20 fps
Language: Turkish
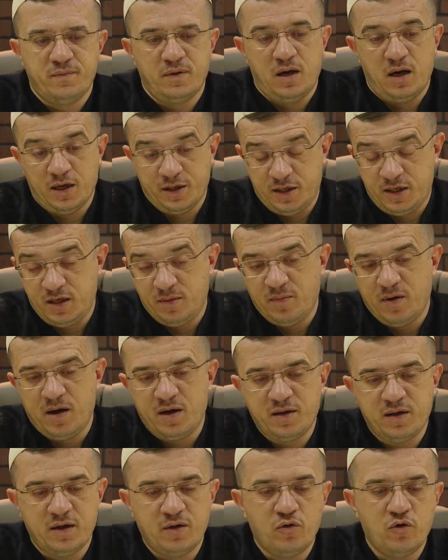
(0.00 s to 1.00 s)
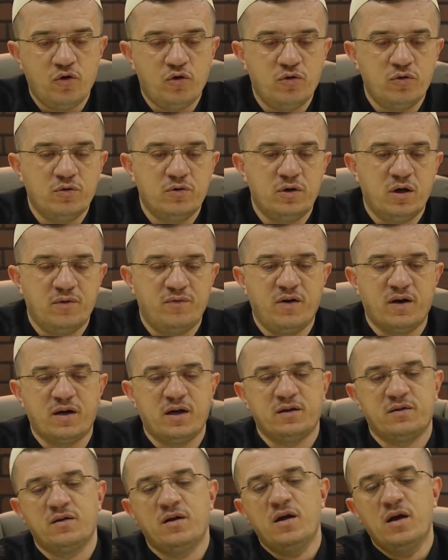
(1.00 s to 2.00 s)
Hakiki manada o
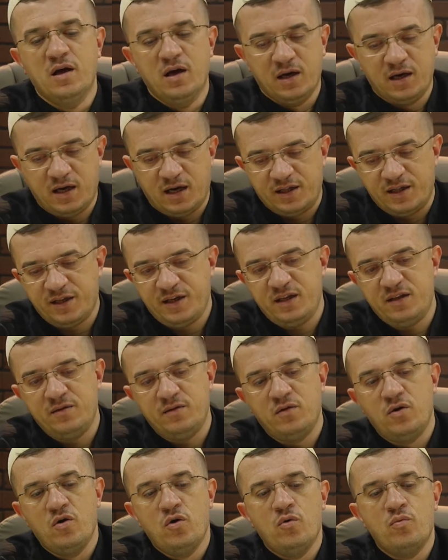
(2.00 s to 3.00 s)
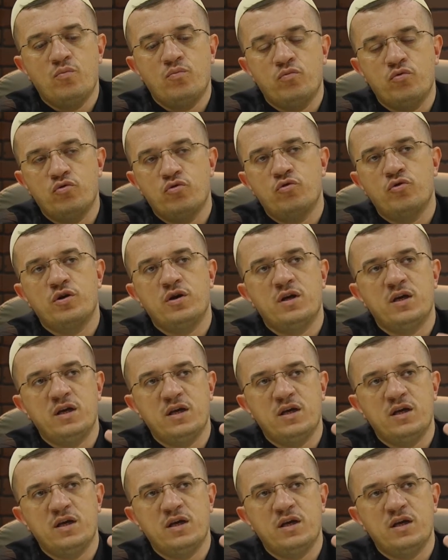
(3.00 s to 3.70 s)
fakat kaderin bu